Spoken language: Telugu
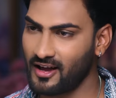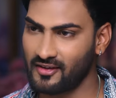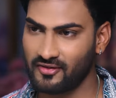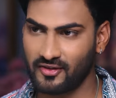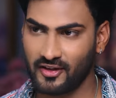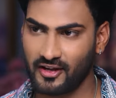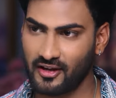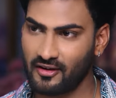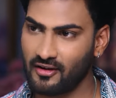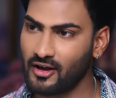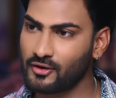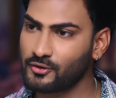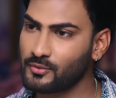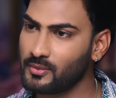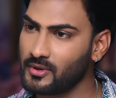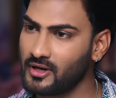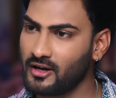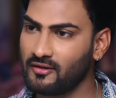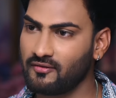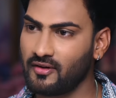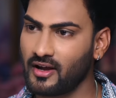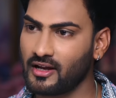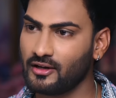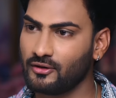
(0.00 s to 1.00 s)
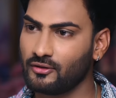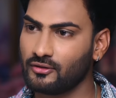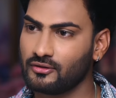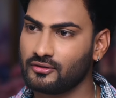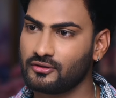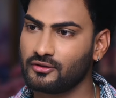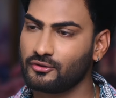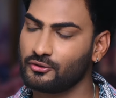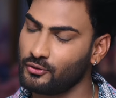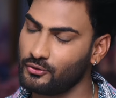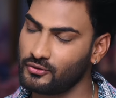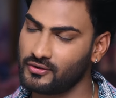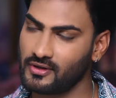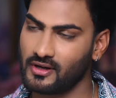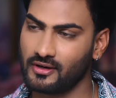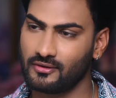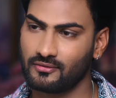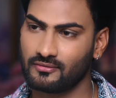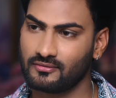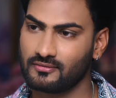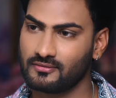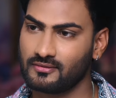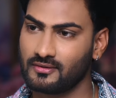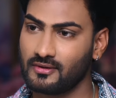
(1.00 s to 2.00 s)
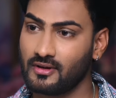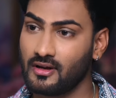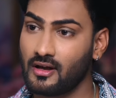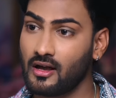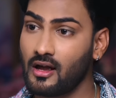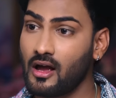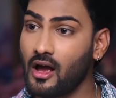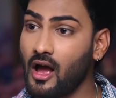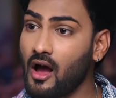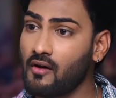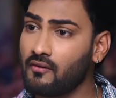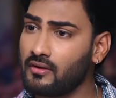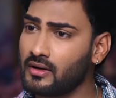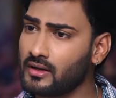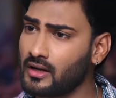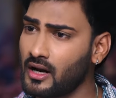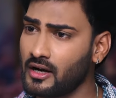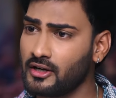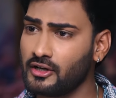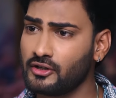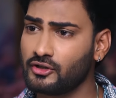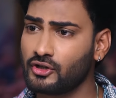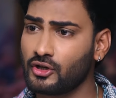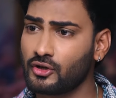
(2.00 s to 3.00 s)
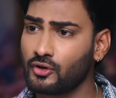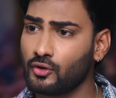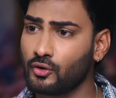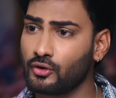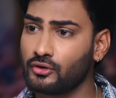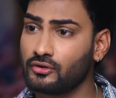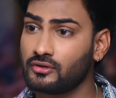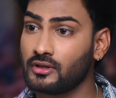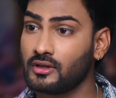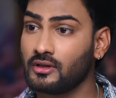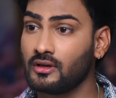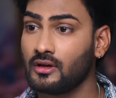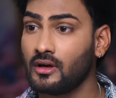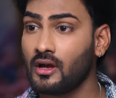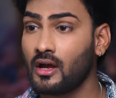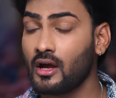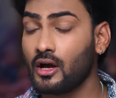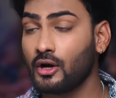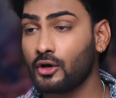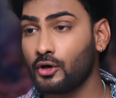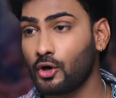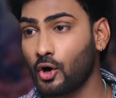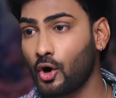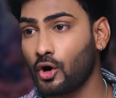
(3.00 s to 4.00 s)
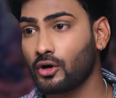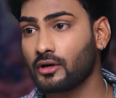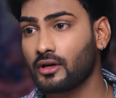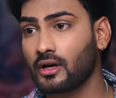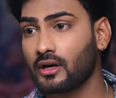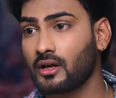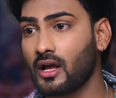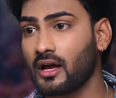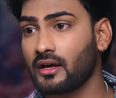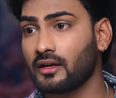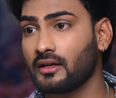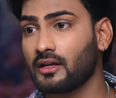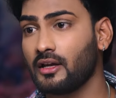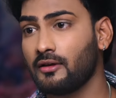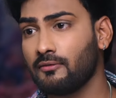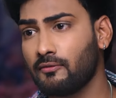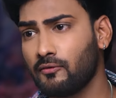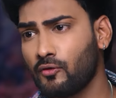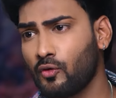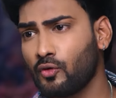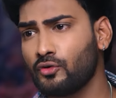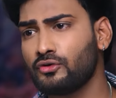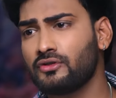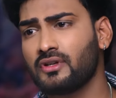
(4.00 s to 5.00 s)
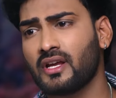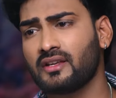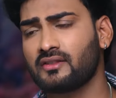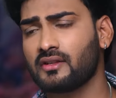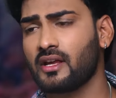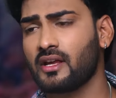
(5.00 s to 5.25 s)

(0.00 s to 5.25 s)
నేను అత్తయ్య హాస్పిటల్ ఫైల్ చూశాను ఆవిడ కండిషన్ గురించి డాక్టర్ గారికి ఫోన్ చేసి